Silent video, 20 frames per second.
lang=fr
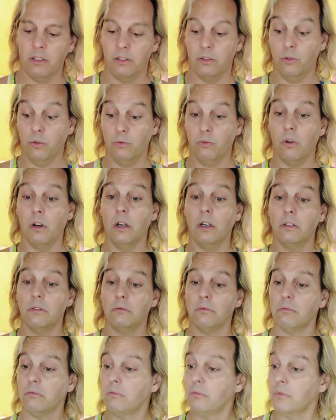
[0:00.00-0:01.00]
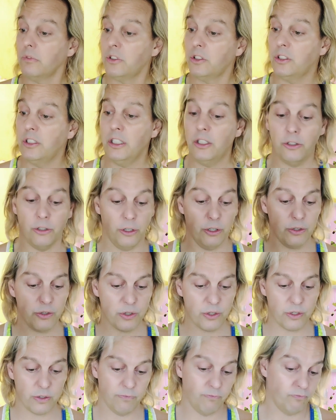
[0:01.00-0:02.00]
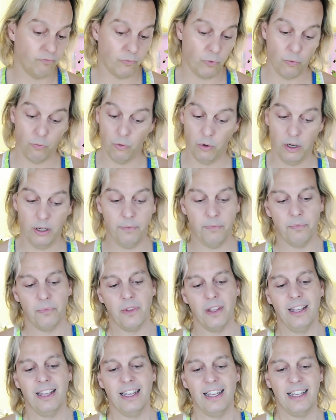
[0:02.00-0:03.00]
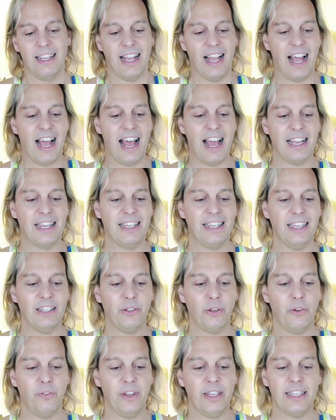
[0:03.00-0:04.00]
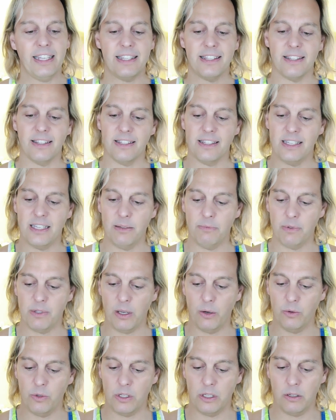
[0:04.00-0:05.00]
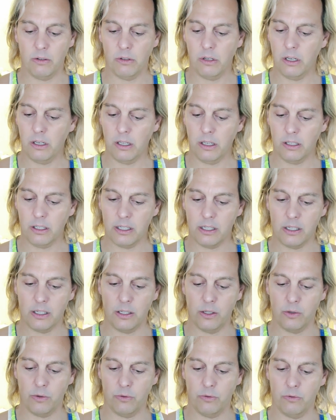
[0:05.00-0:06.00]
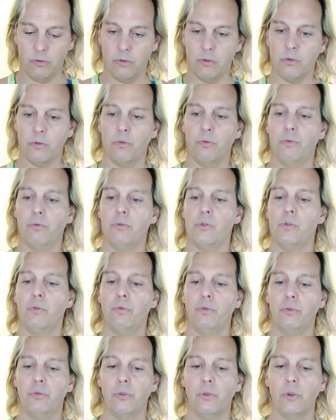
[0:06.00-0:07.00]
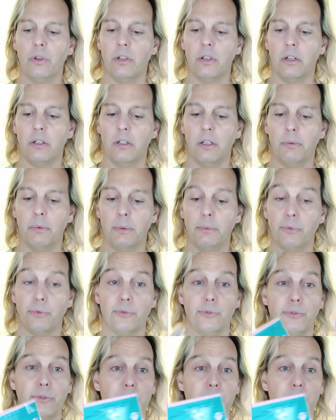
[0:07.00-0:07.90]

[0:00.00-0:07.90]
Donc voilà, stickers, voilà. À 84 centimes, ça aussi, oh là là, qu'est-ce qu'ils sont, ils sont, vous ont foutu le camp. Et eh ben bon,